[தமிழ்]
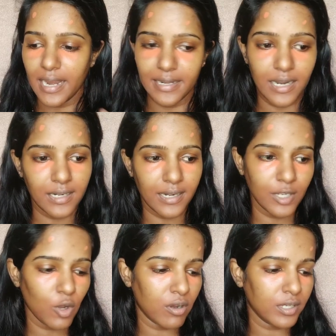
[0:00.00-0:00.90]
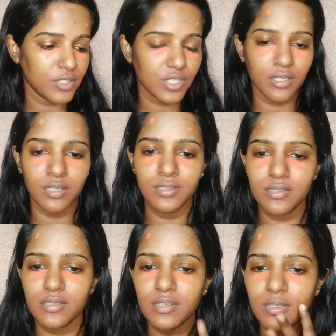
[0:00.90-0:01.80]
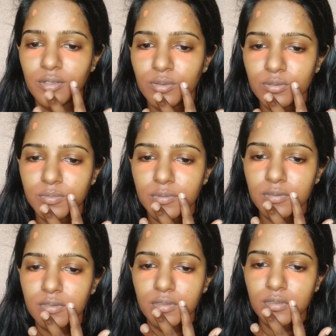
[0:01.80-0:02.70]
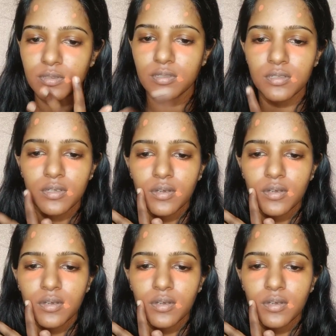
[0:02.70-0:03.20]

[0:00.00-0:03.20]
அண்ட் நான் நிறையா ஆரஞ்சு கலர் சீலர் யூஸ் பண்ணிவிட்டு இன்னைக்கு